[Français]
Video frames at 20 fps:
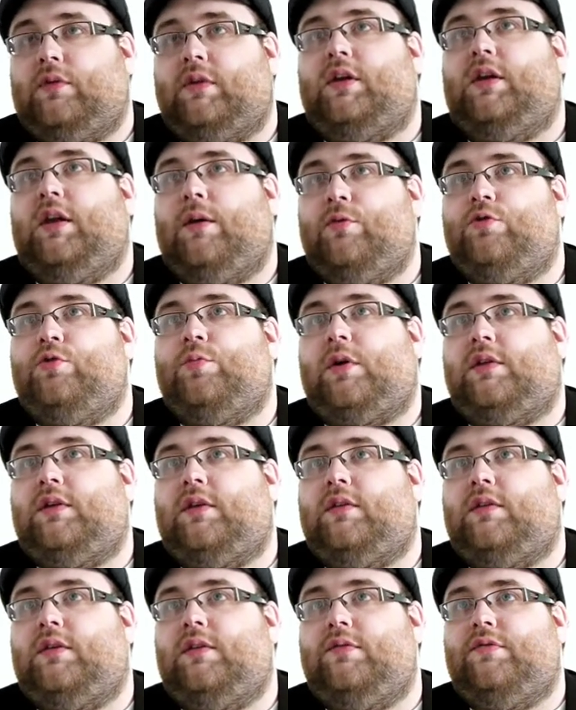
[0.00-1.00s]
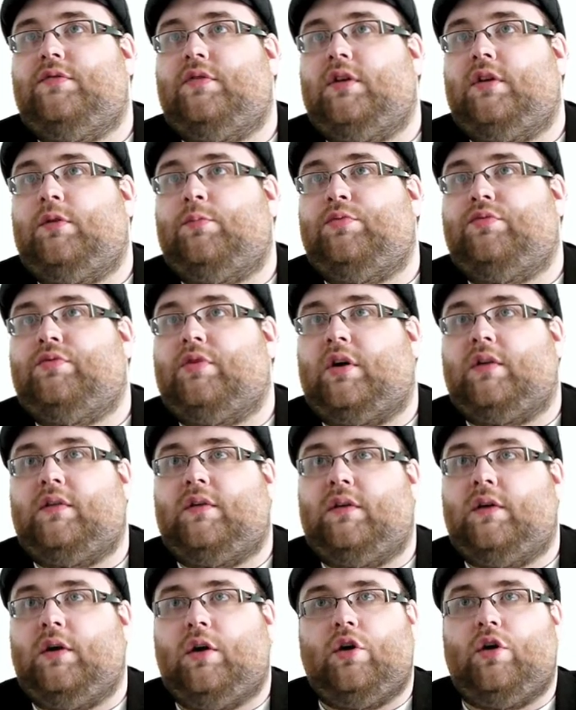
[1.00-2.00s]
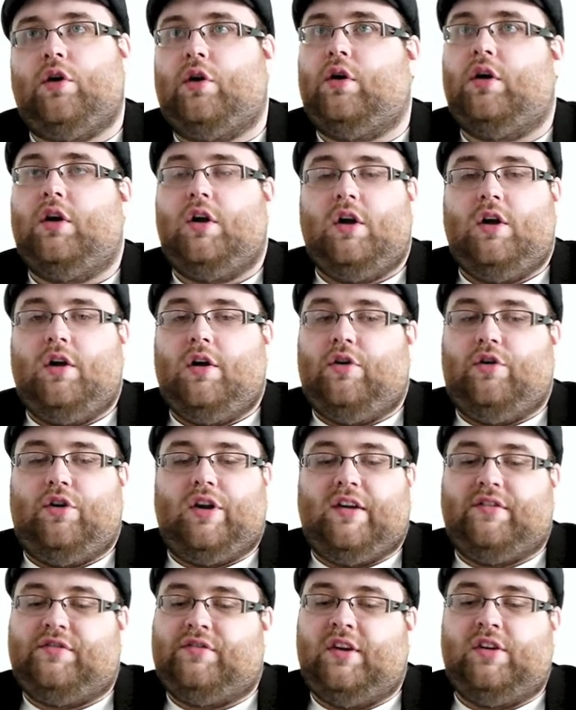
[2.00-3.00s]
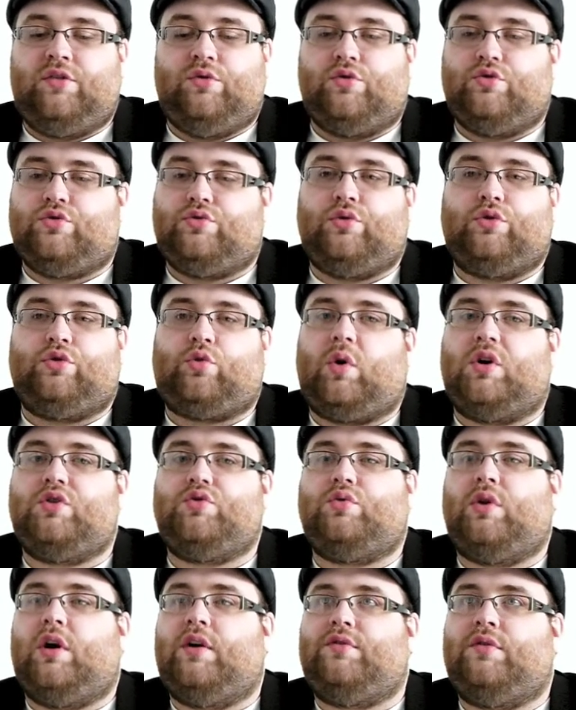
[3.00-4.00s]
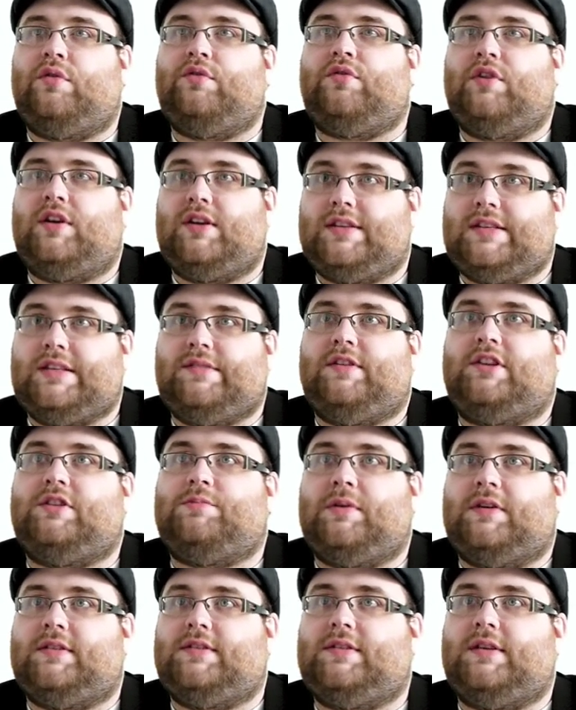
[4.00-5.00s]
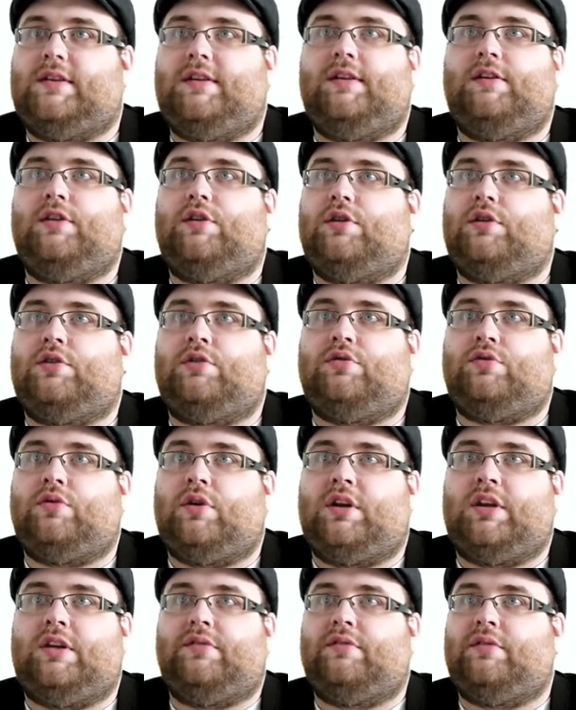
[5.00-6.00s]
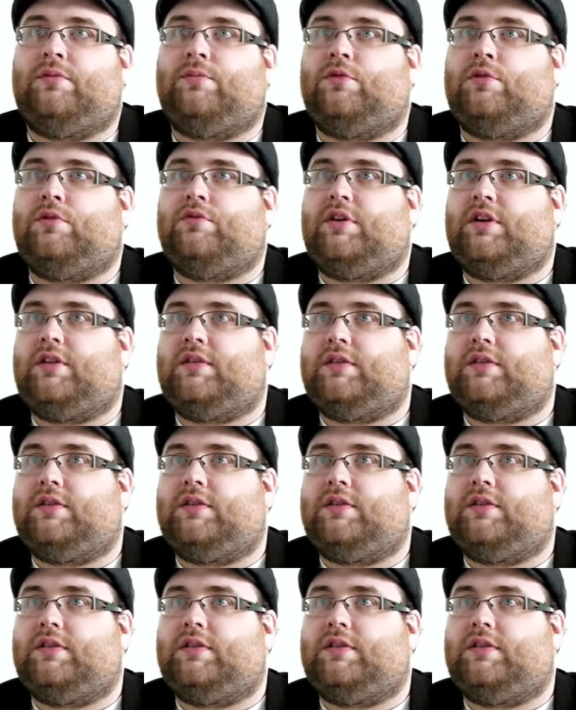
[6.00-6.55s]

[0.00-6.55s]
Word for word: c'est clairement du prédictif et de pouvoir dire euh, la veille, deux jours ou trois jours avant, voilà ce qui va se passer sur un événement,